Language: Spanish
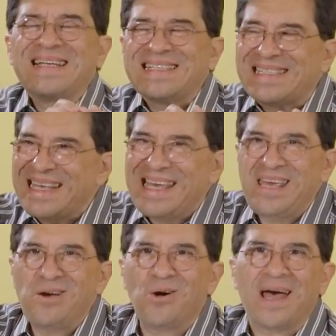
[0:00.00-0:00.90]

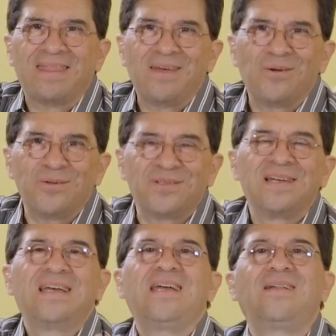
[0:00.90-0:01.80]
siguió a Dios
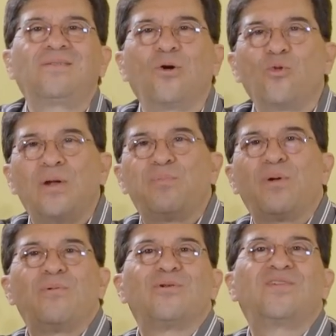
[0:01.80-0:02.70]
y todo el
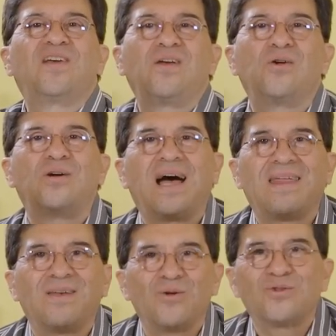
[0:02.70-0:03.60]
pueblo siguió a
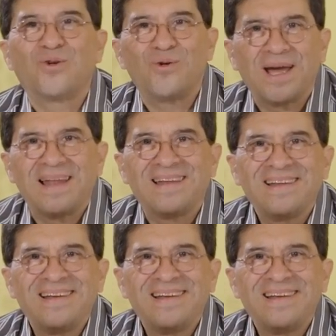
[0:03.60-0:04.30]
Dios con él.